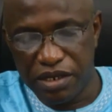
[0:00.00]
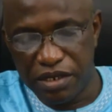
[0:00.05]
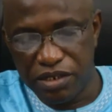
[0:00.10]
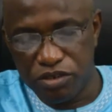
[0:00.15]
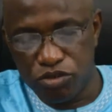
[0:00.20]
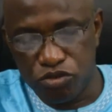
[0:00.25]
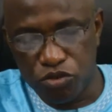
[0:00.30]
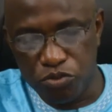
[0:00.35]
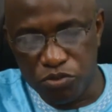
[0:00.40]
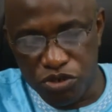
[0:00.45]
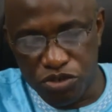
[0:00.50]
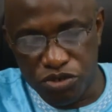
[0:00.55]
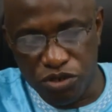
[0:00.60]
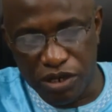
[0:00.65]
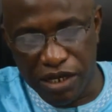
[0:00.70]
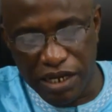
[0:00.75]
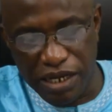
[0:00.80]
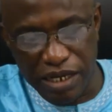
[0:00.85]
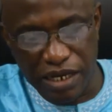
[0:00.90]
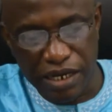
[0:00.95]

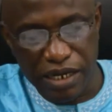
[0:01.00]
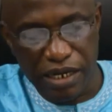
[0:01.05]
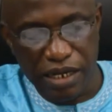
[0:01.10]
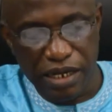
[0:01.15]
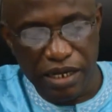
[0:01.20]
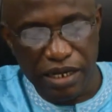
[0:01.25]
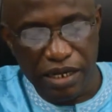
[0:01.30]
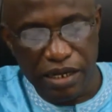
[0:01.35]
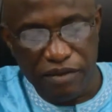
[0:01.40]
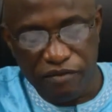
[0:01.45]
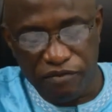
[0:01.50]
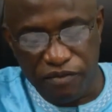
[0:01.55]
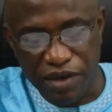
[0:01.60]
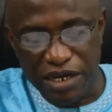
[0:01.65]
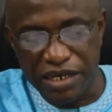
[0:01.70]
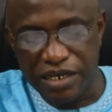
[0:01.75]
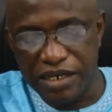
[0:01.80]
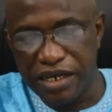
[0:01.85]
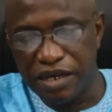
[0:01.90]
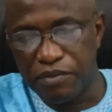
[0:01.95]
soumissionnaires
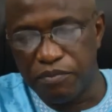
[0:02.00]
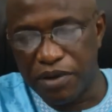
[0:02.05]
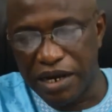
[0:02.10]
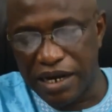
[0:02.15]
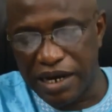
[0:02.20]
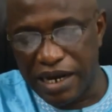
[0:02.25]
validés par